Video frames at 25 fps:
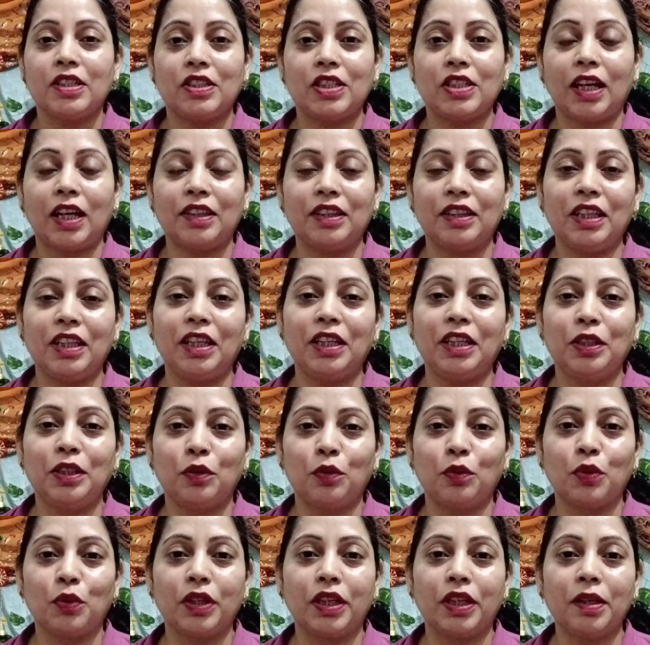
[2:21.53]
जानते ही
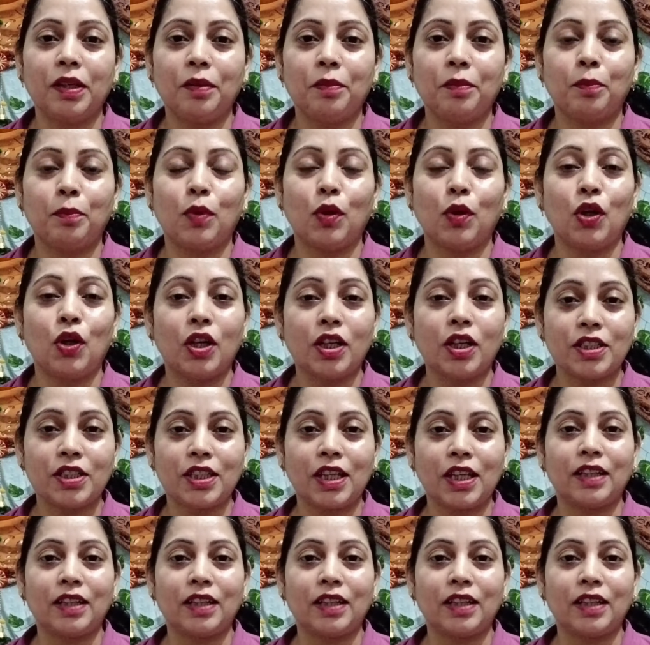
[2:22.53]
होंगे बहुत